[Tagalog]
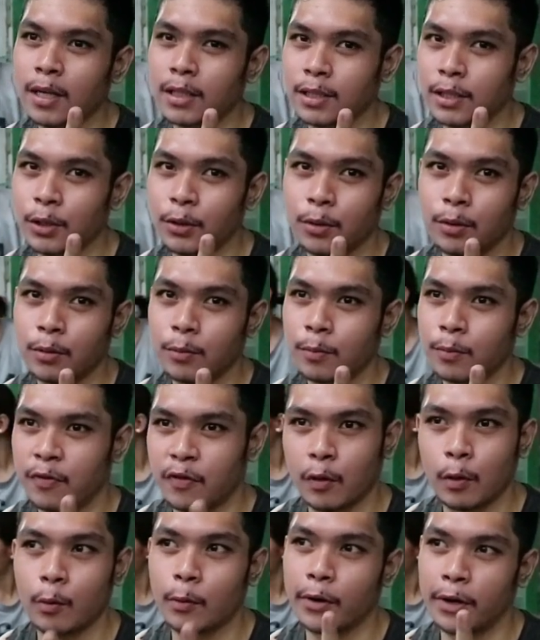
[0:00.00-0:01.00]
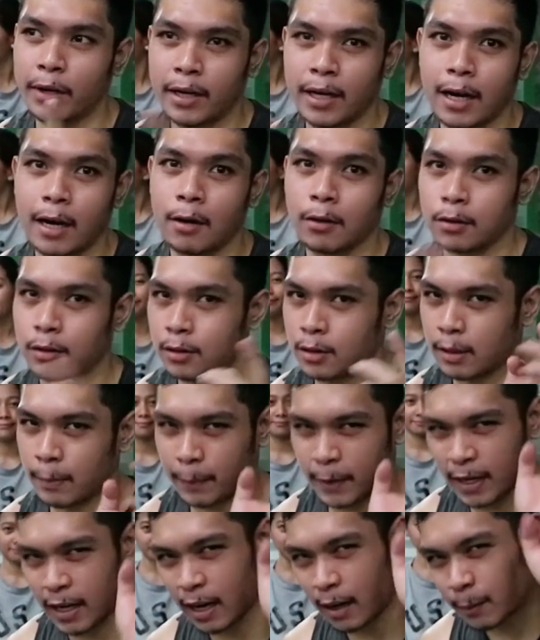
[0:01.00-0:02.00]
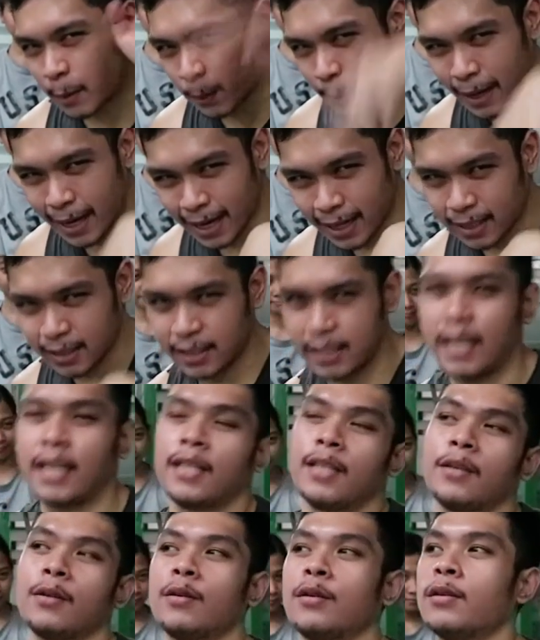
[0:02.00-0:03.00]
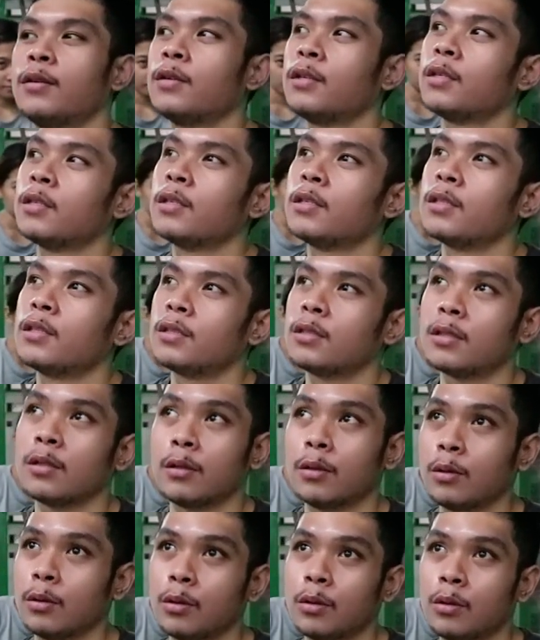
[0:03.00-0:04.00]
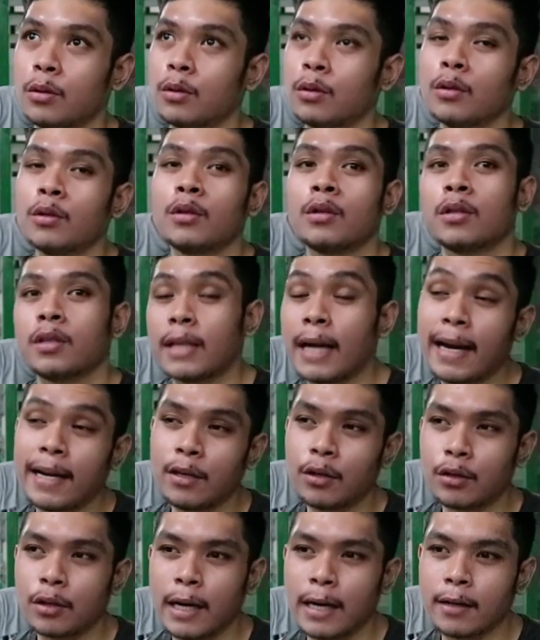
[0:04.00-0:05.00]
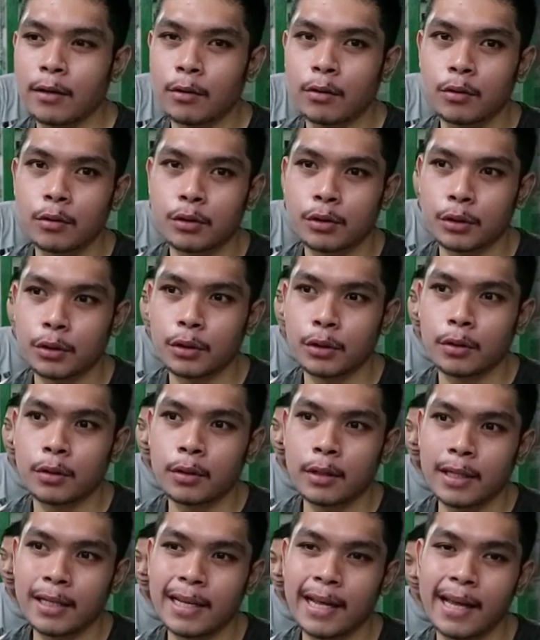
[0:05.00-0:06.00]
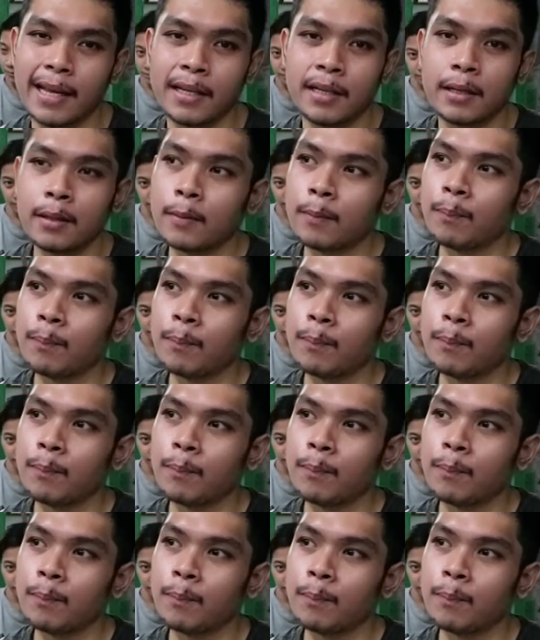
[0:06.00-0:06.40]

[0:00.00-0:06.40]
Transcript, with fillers: box yung full workout. Sa pinakababa, check nyo. So, try nyo, try nyo kung gusto nyo. And then,